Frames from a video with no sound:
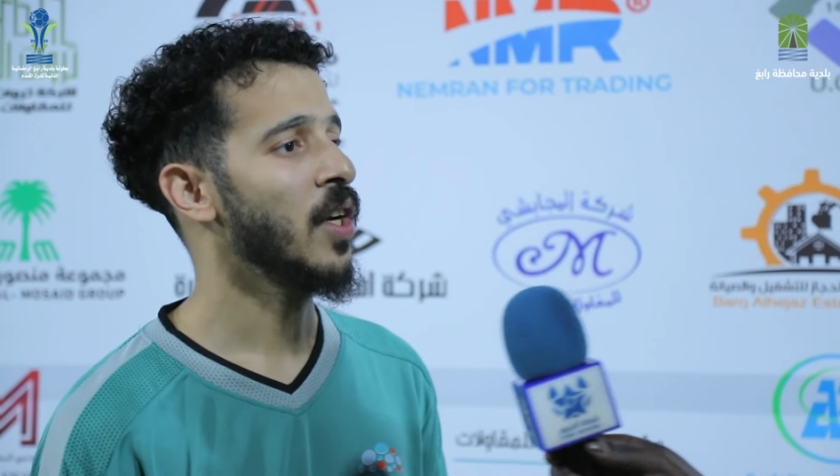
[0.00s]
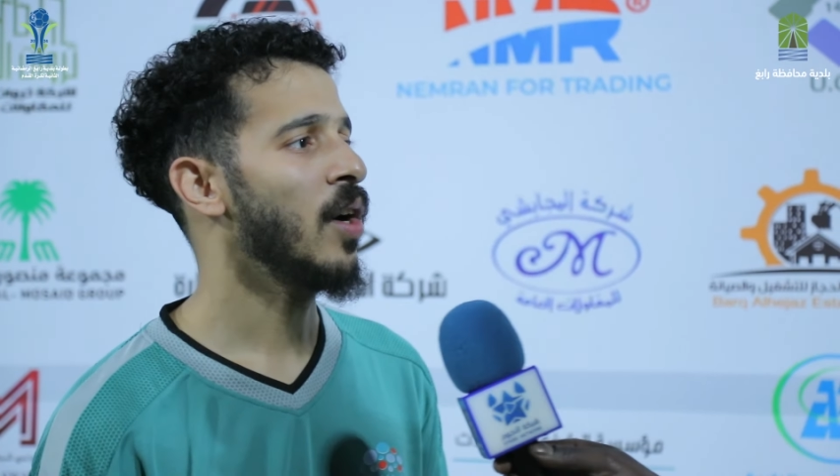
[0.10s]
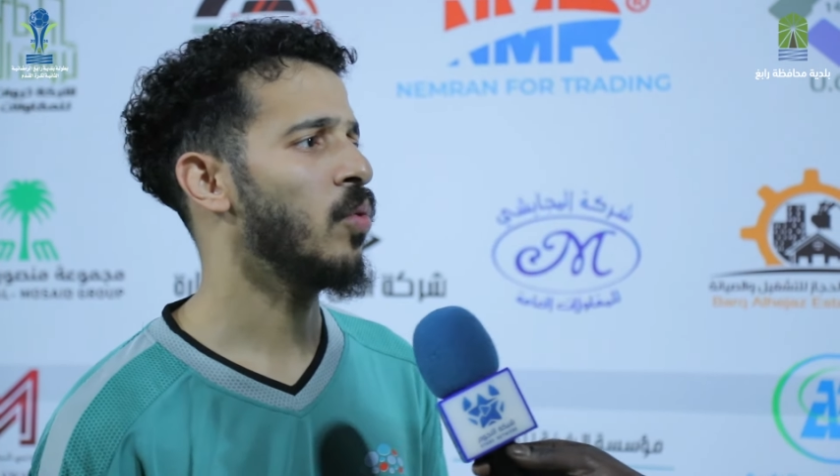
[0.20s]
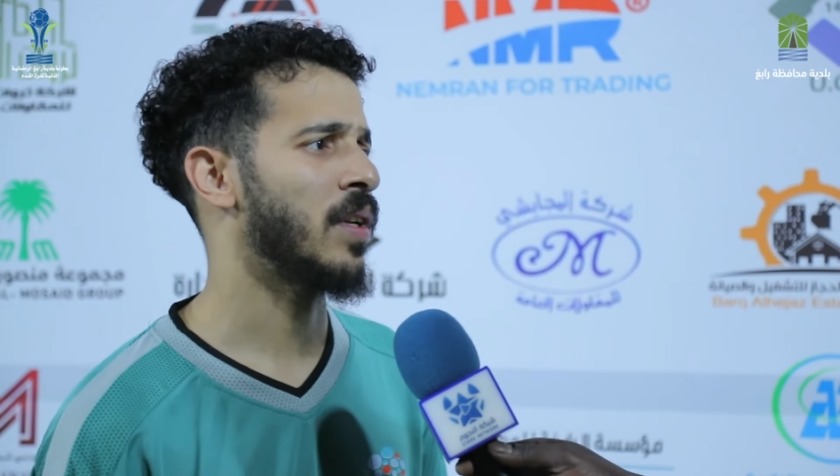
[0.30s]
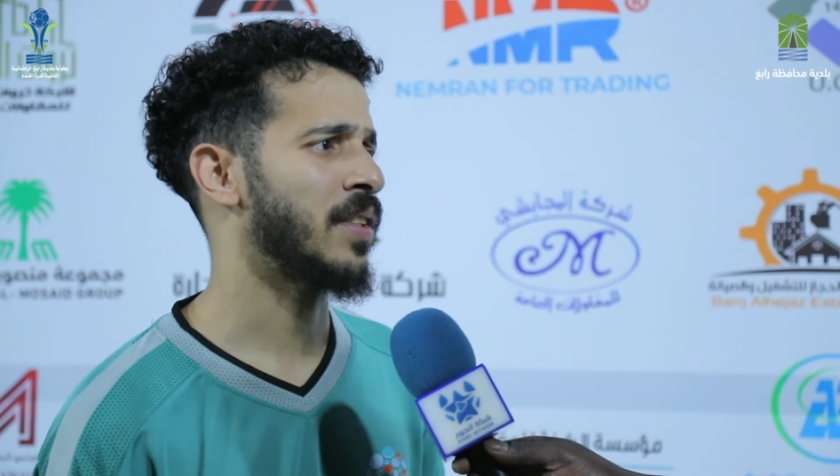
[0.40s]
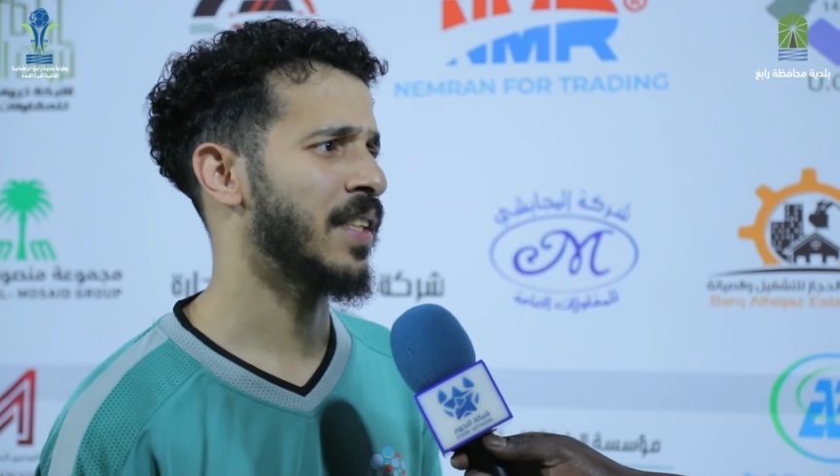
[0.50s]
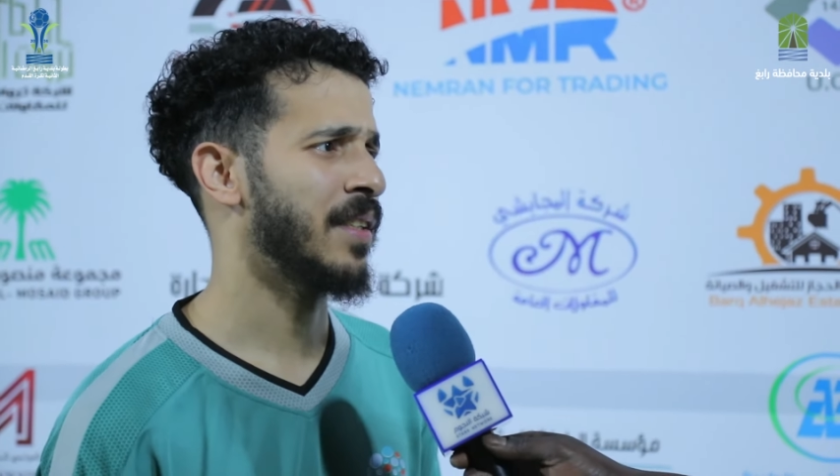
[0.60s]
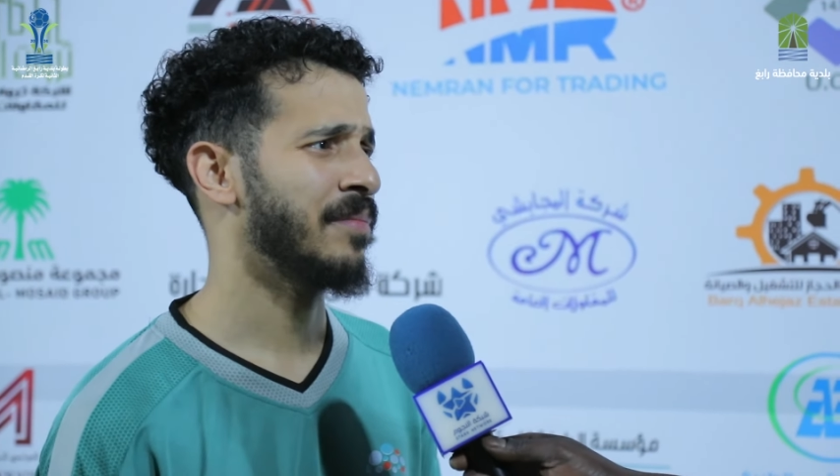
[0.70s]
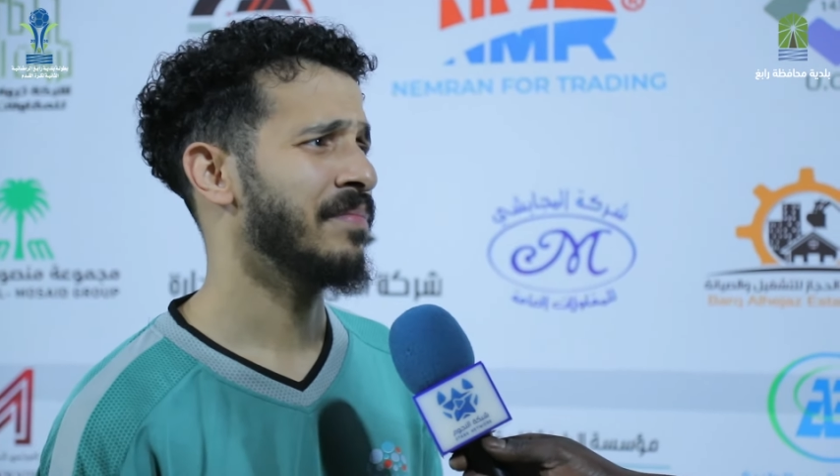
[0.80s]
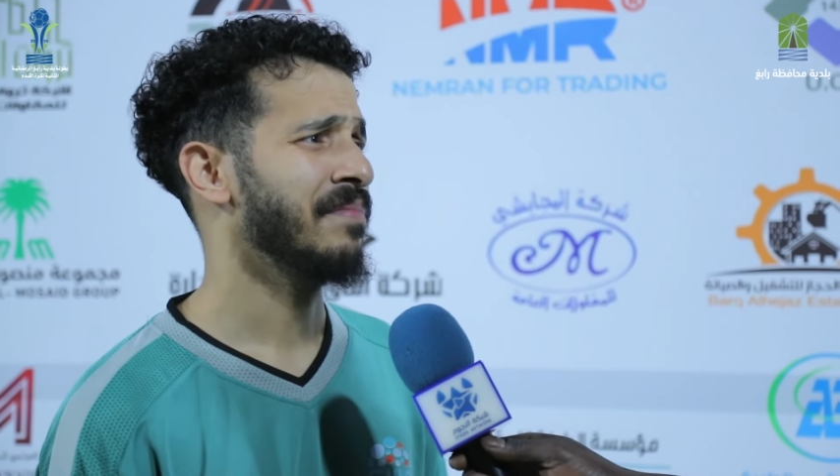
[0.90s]
أول
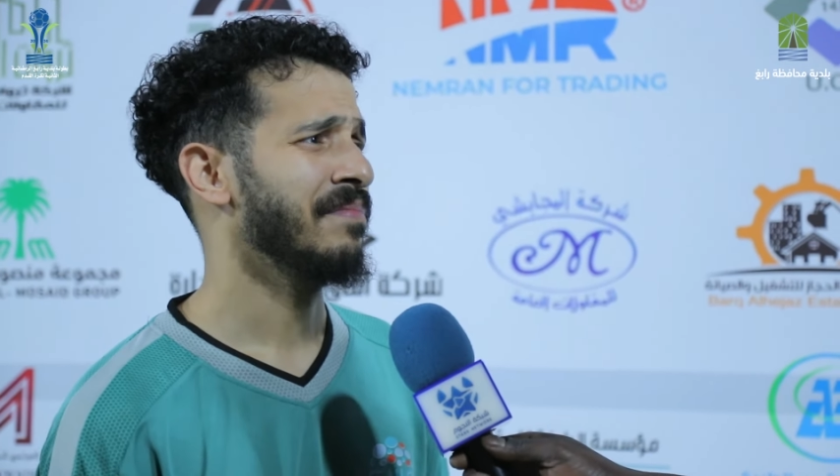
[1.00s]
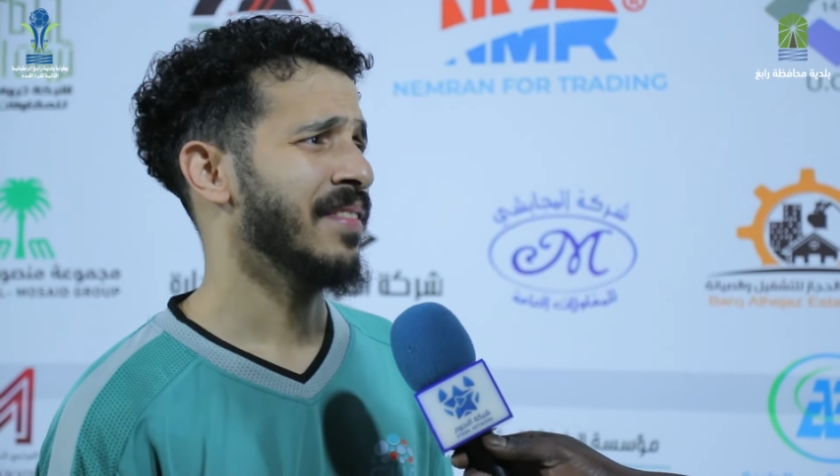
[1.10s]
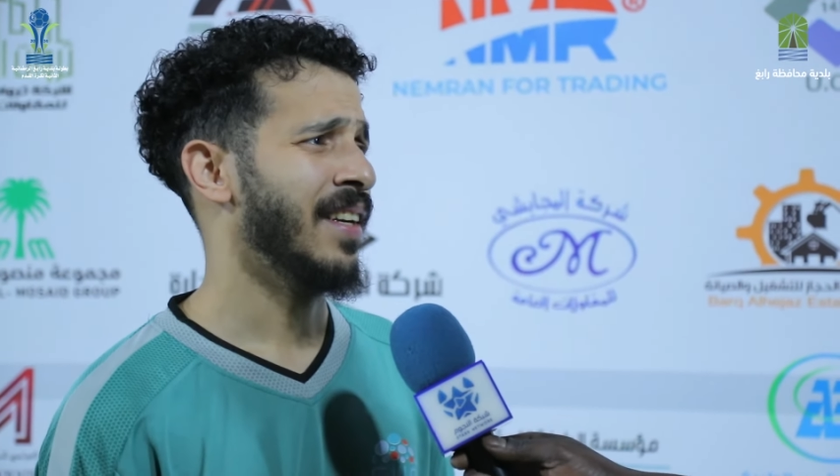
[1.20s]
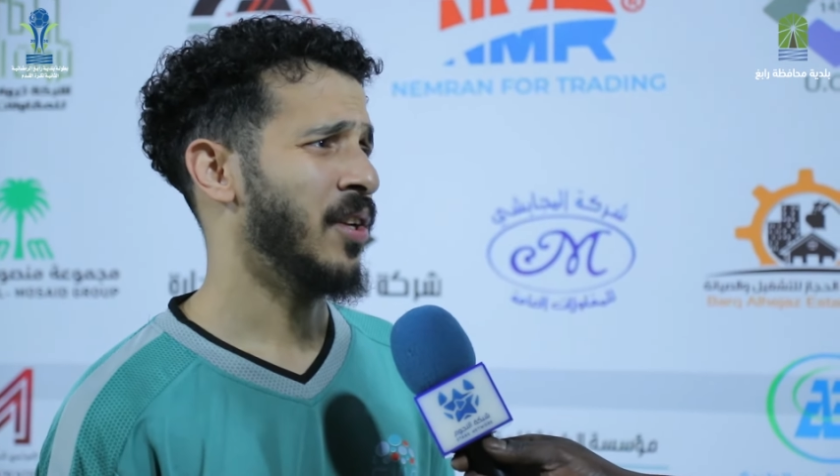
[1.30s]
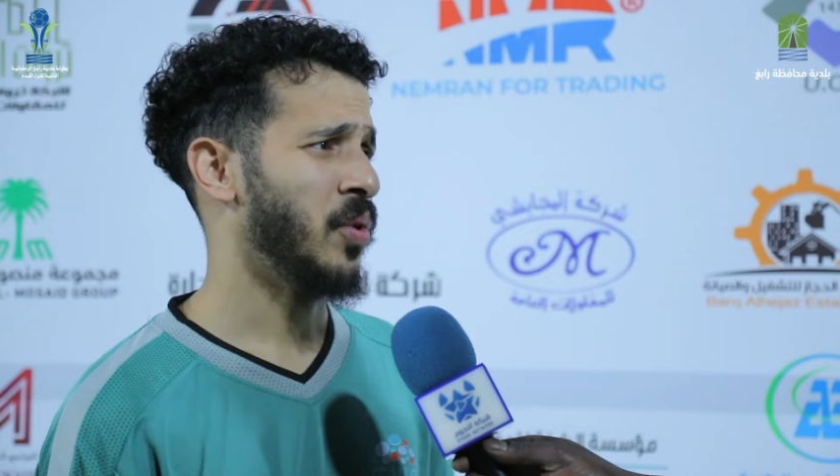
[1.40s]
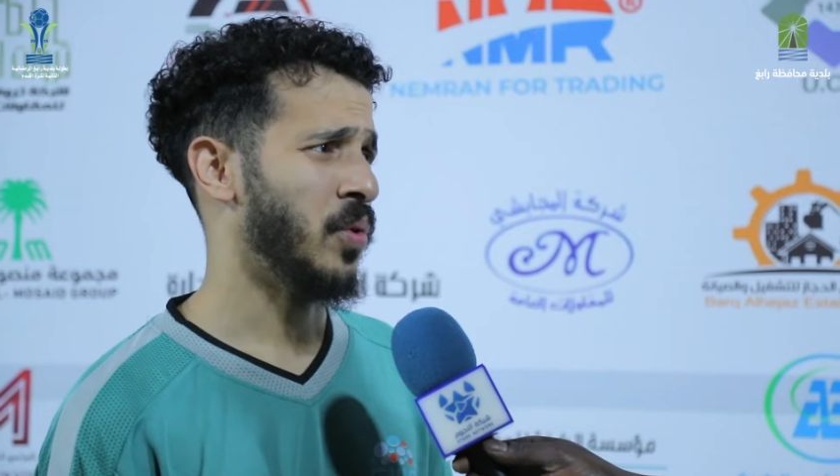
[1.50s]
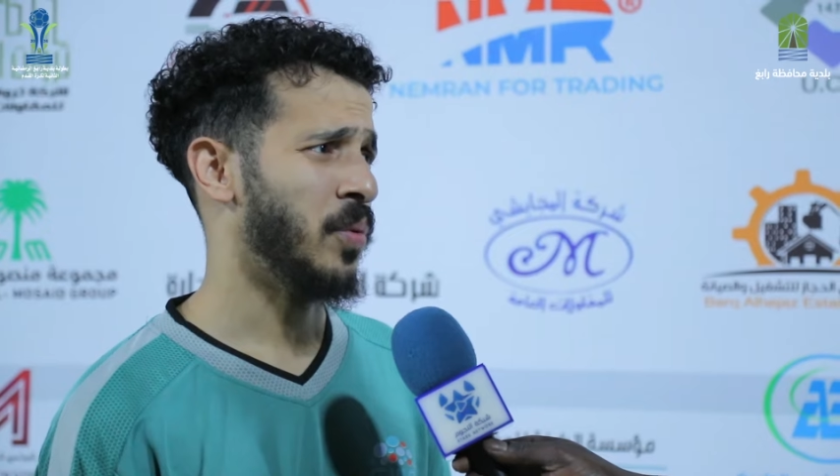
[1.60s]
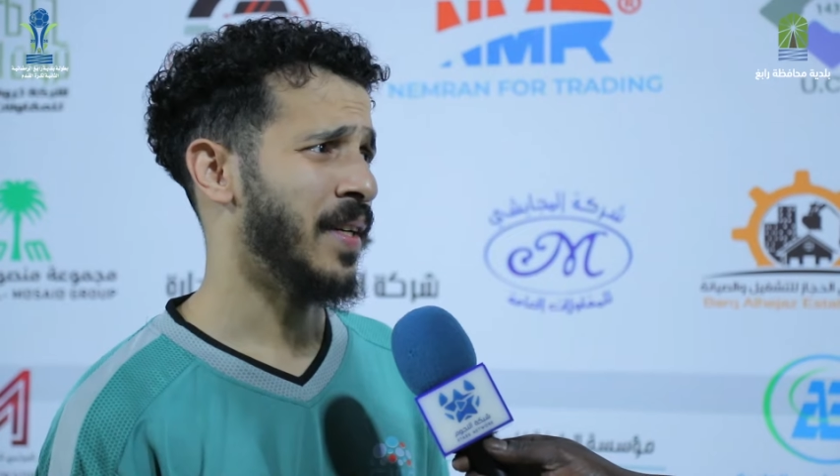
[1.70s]
شيء على قوله